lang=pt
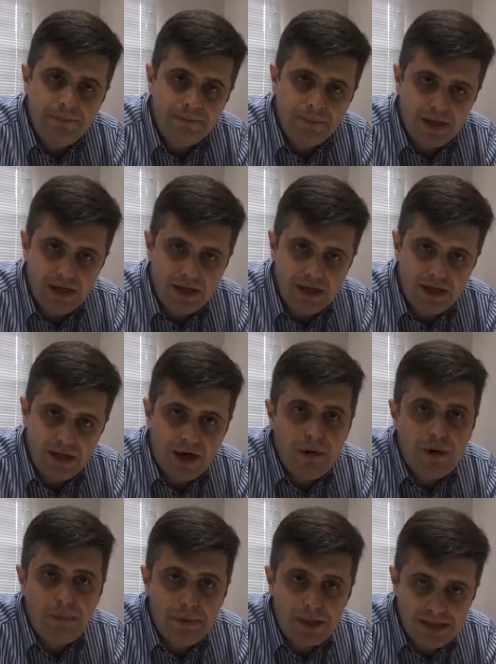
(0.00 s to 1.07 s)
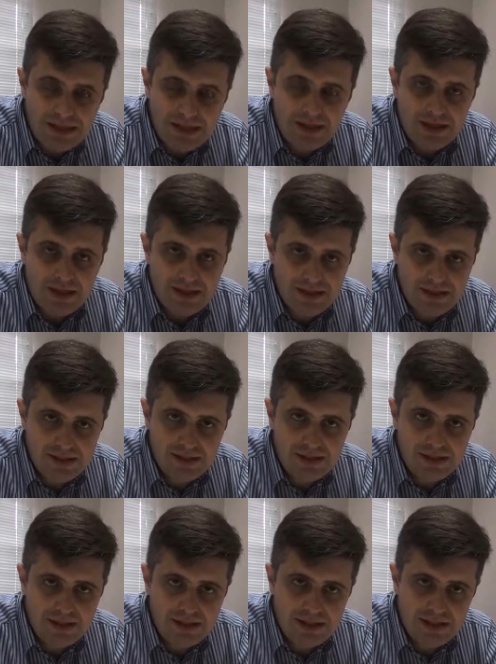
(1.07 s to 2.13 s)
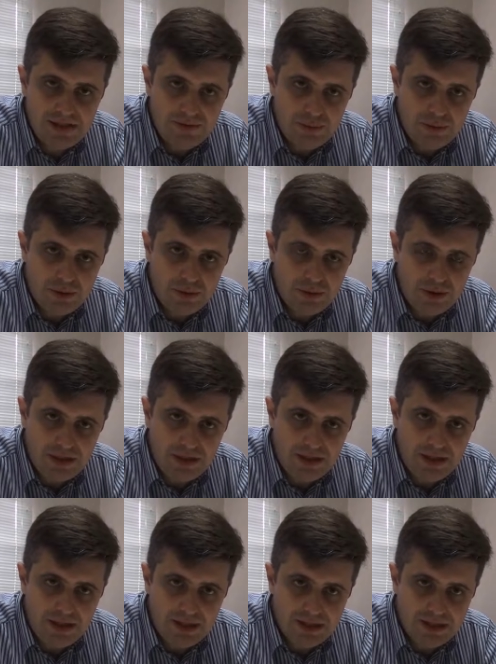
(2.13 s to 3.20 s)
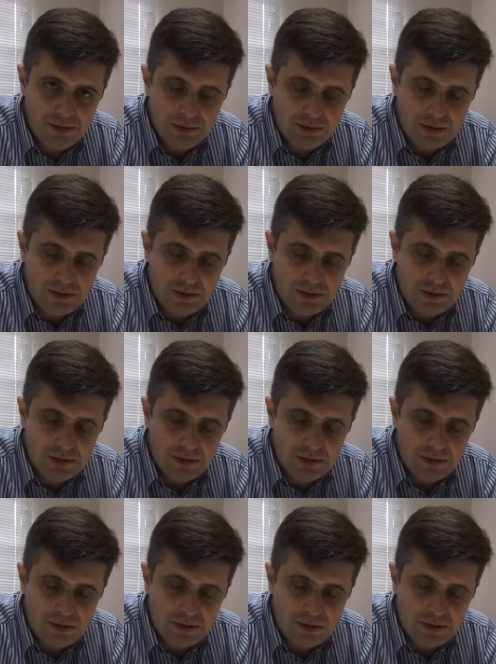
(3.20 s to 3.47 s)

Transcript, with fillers: é, ao apresentar esse, esse livro para a comunidade de caçador.